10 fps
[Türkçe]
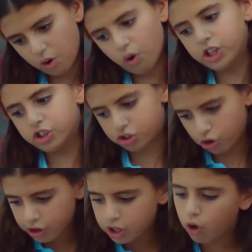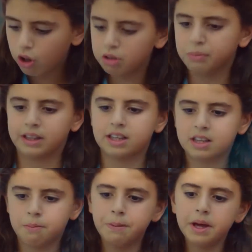O iş şöyle olmadı
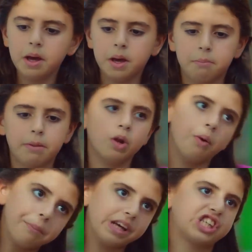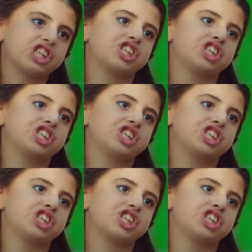tabii. Ben 15